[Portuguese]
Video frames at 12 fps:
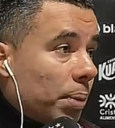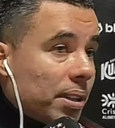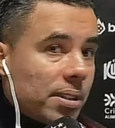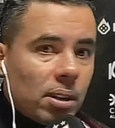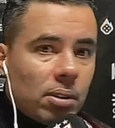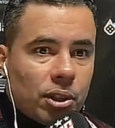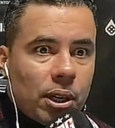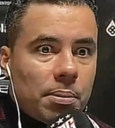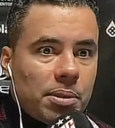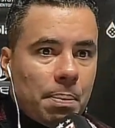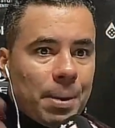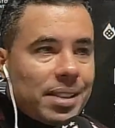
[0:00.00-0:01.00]
da competição,
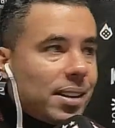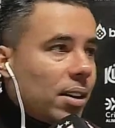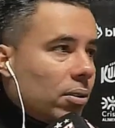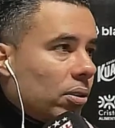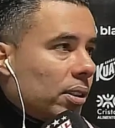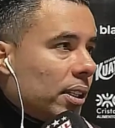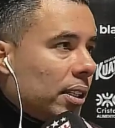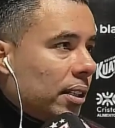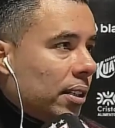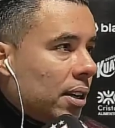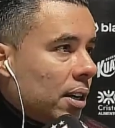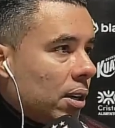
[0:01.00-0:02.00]
chegamos a passar o
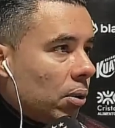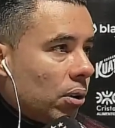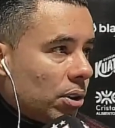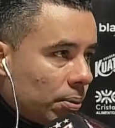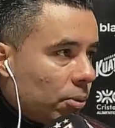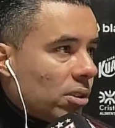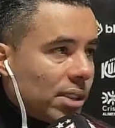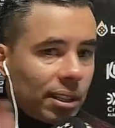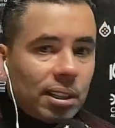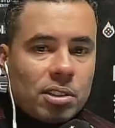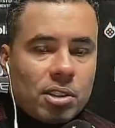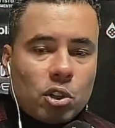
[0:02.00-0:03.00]
Londrina. Hoje, com
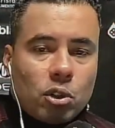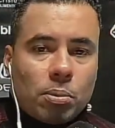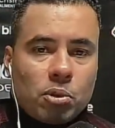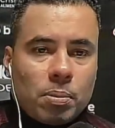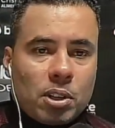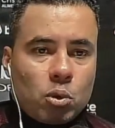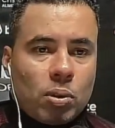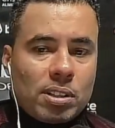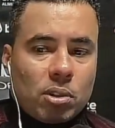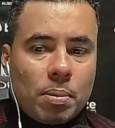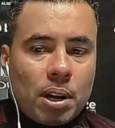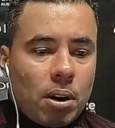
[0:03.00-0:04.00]
certeza, já estamos numa
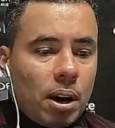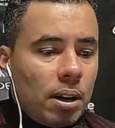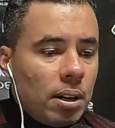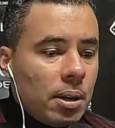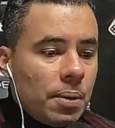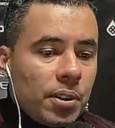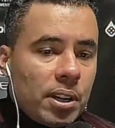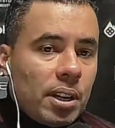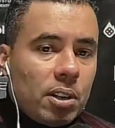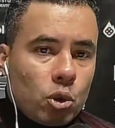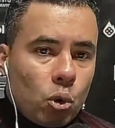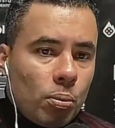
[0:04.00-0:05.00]
situação melhor.
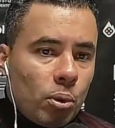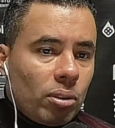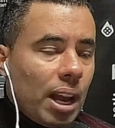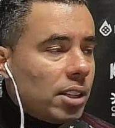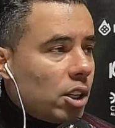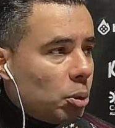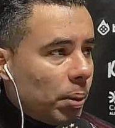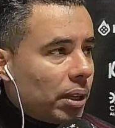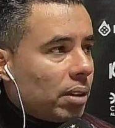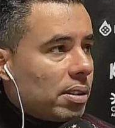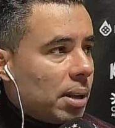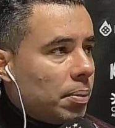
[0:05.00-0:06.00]
E isso com humildade,
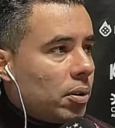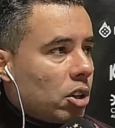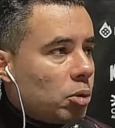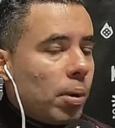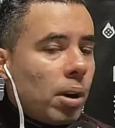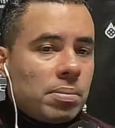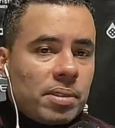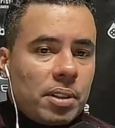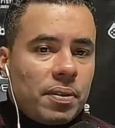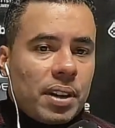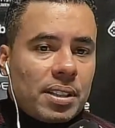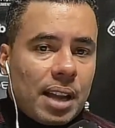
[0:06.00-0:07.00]
respeitando sempre nossos
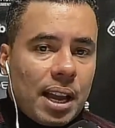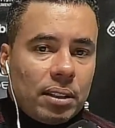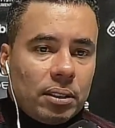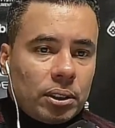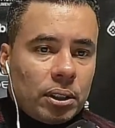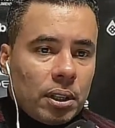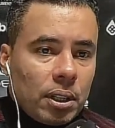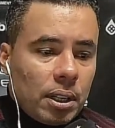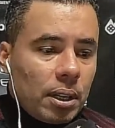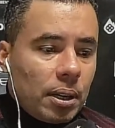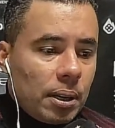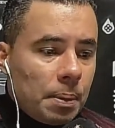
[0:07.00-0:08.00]
próximos adversários.
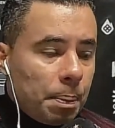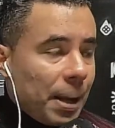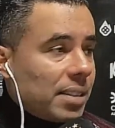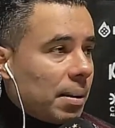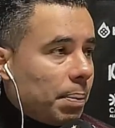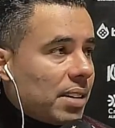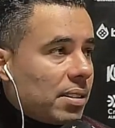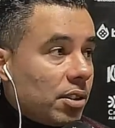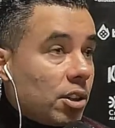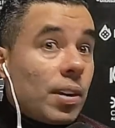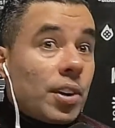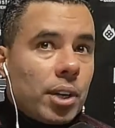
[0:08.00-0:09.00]
E, e passo a
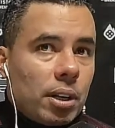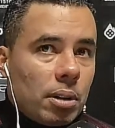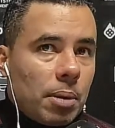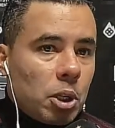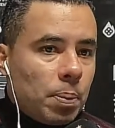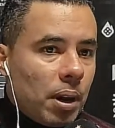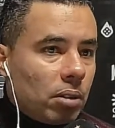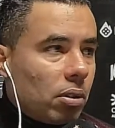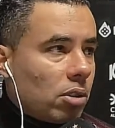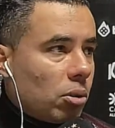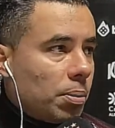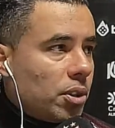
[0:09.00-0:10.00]
passo a gente vai chegando mais perto
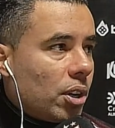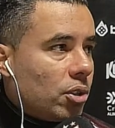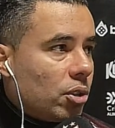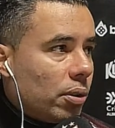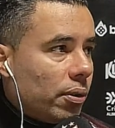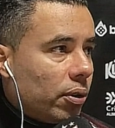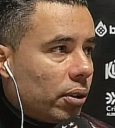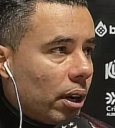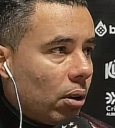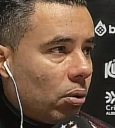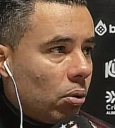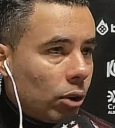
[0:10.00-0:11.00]
do nosso objetivo,
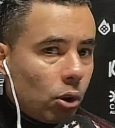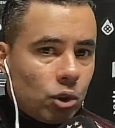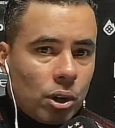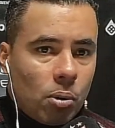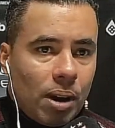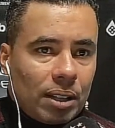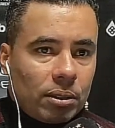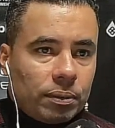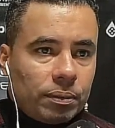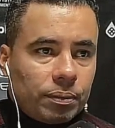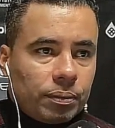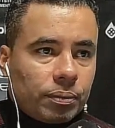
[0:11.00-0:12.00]
que é o, que é o
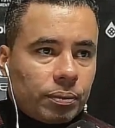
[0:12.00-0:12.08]
G4.